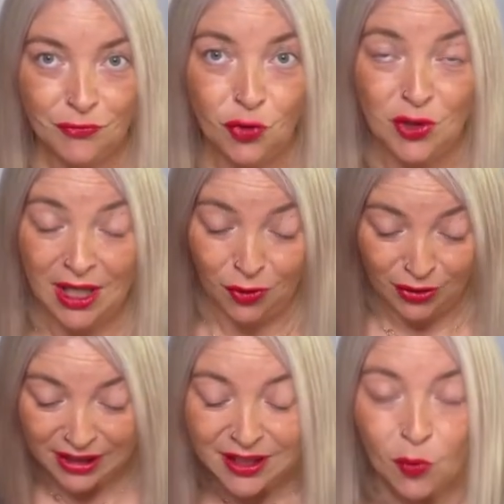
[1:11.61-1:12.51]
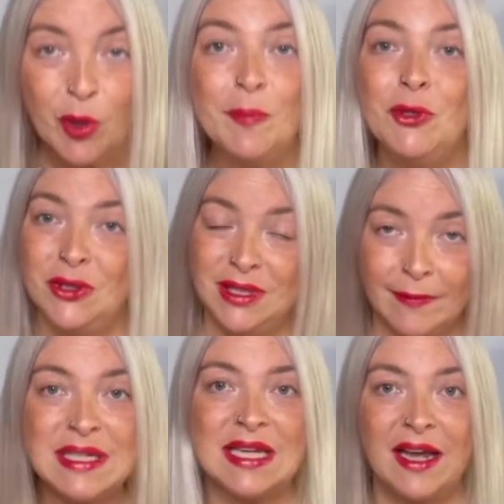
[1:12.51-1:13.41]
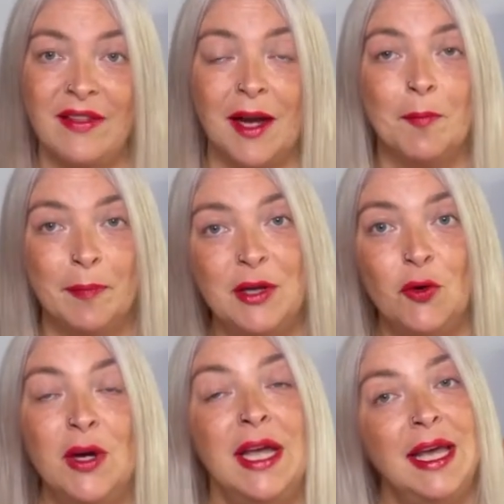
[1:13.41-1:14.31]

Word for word: Tú ya con este cuerpo te vas a quedar, pero